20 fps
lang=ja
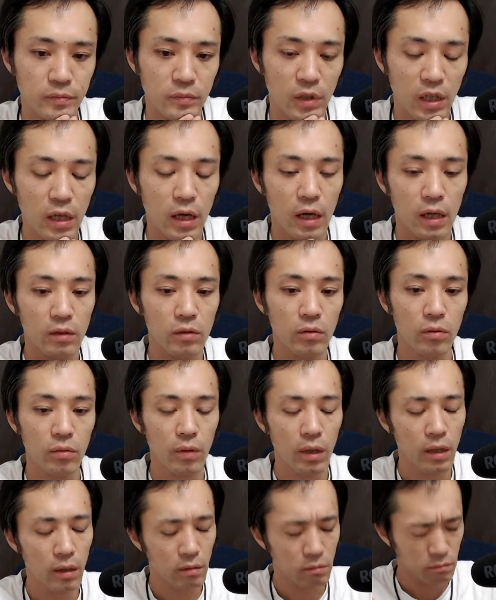で、あと
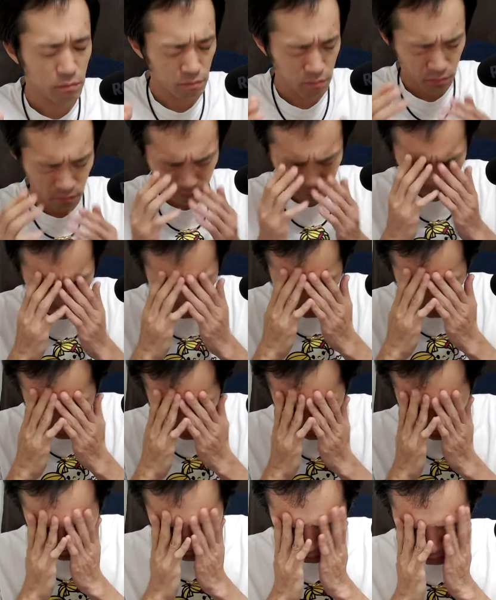は、うん、な
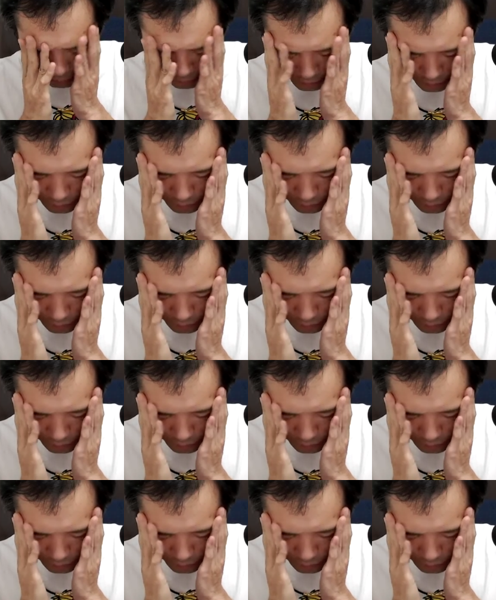んだ。